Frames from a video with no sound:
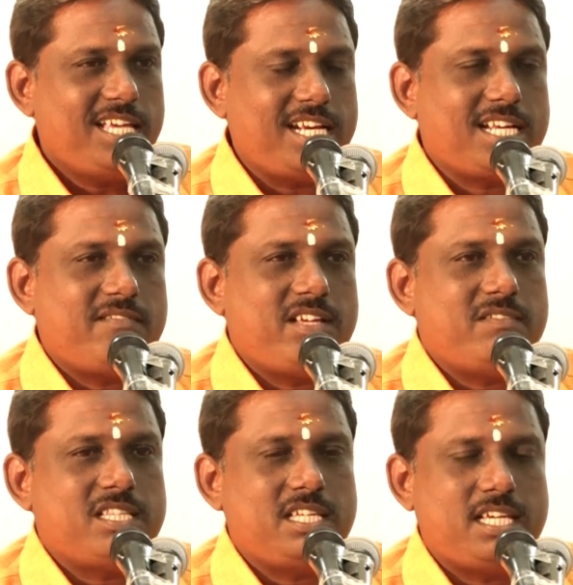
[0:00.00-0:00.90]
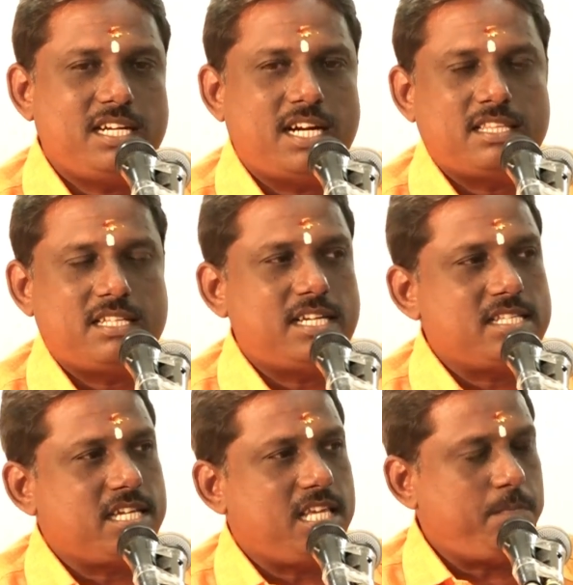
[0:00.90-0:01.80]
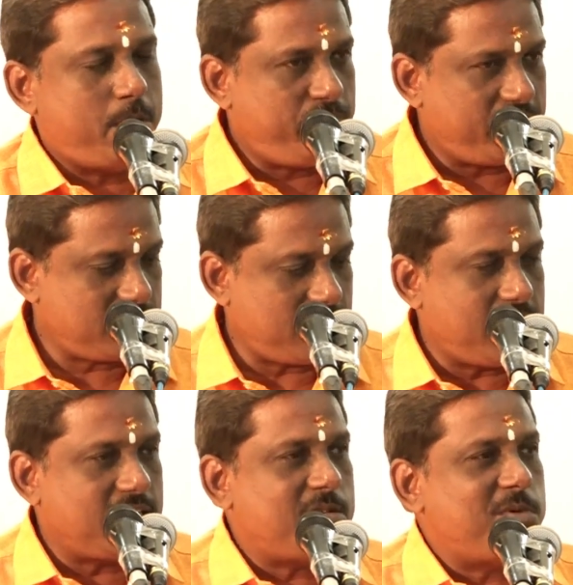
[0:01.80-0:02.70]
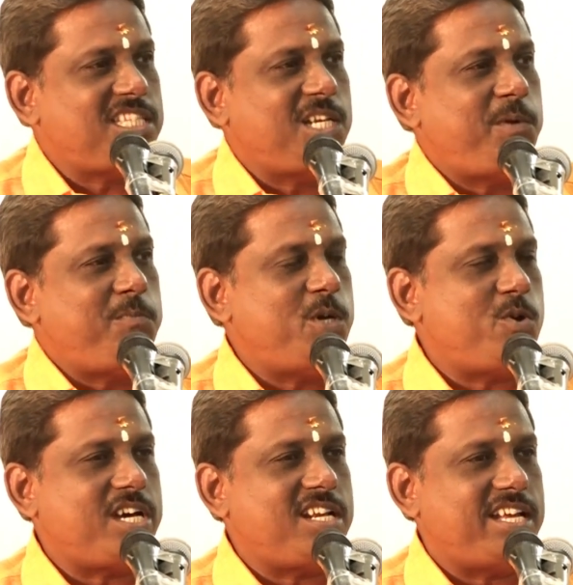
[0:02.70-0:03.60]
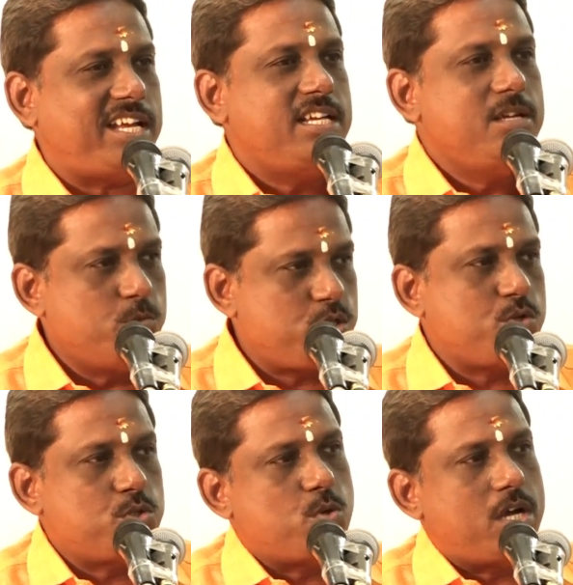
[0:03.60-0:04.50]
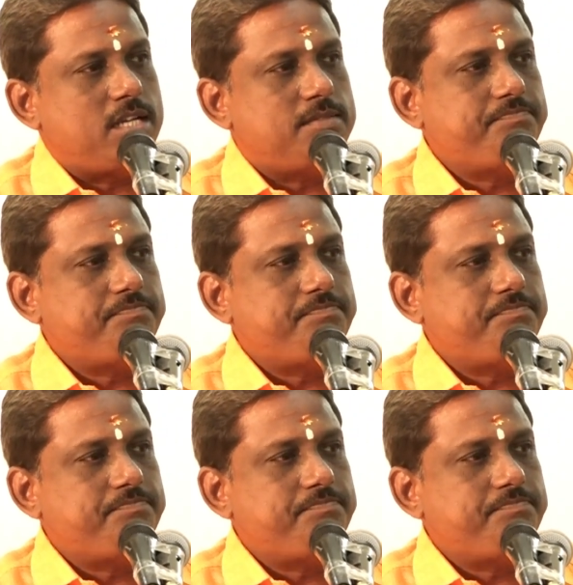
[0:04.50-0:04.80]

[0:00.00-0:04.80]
ஏற்கனவே வந்து எது நடந்திருந்தாலும் சரி இப்போ ஃப்ரெஷ்ஷாக நடக்கிற மாதிரி திருப்பியும் போய் உட்காருங்க முடிச்சு கொடுத்துருவாங்க